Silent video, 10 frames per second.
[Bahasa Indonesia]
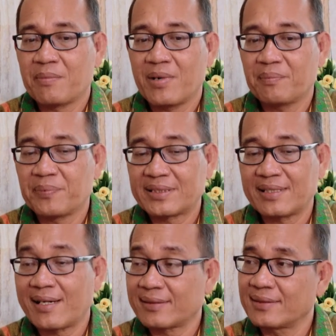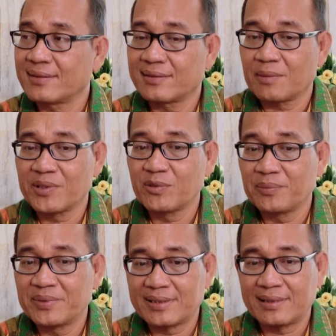memang persyaratannya
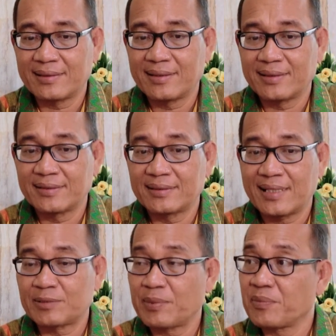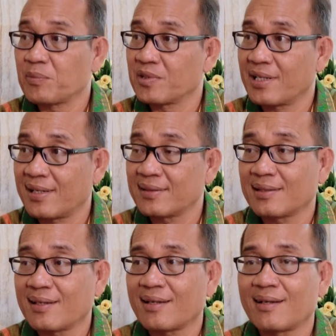terpenuhi misalnya dari sisi aspek
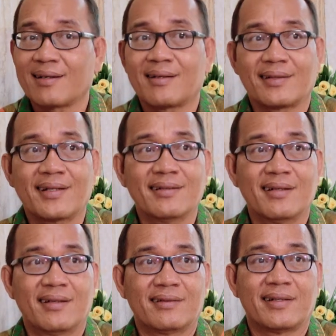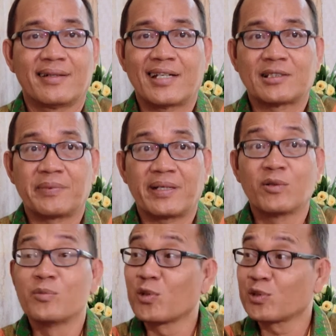permodalannya, Permodalan. Iya. Eh, kan dari aspek
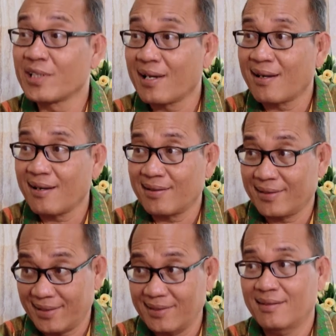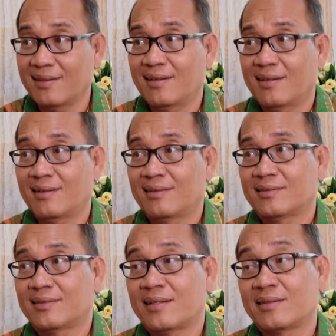umurnya ya kan
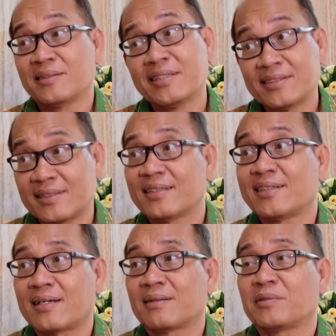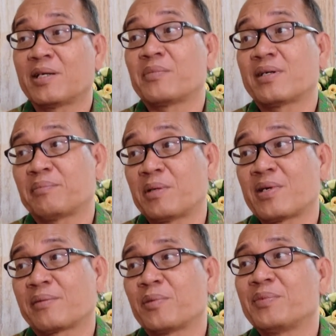dan dia sendiri yang yang
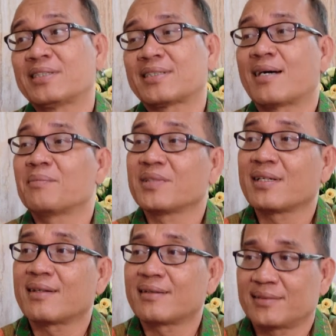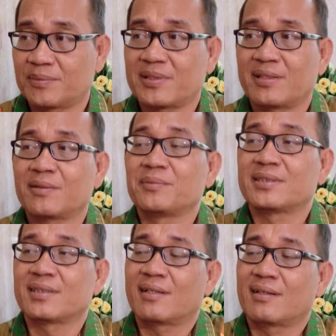memang pemilik sahamnya. Nah, itu
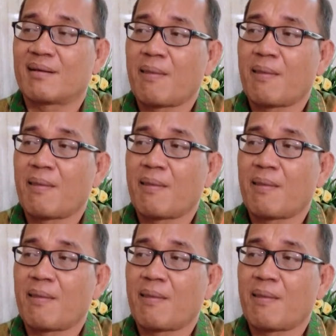bisa.